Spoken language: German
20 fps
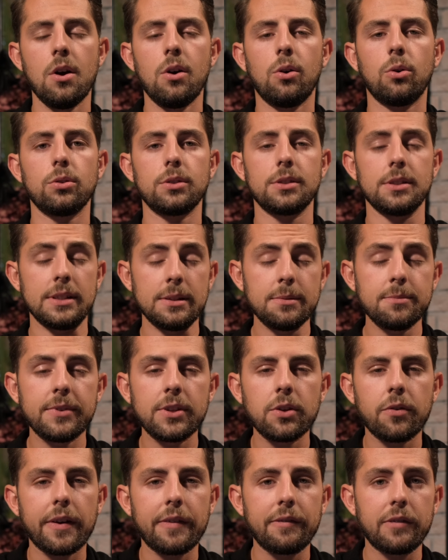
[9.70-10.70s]
Und in diesem
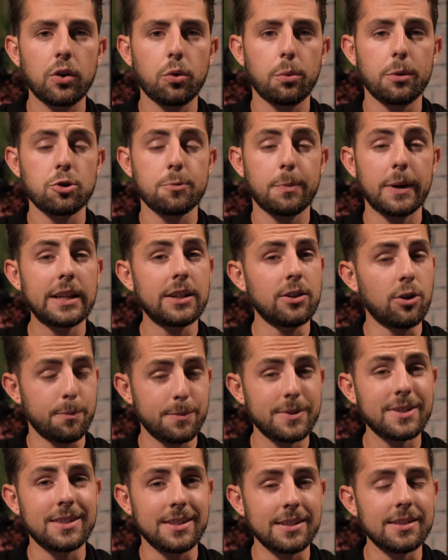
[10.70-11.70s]
Video werden wir darüber sprechen, ob
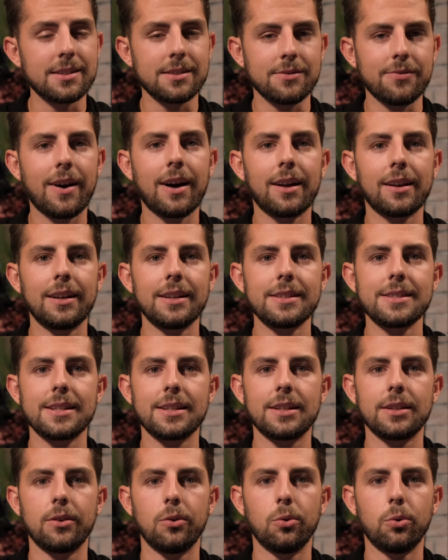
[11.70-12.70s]
sich dieses Warten
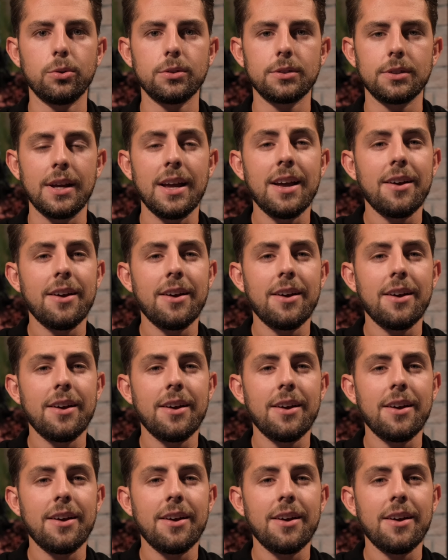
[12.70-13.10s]
letztendlich lohnt,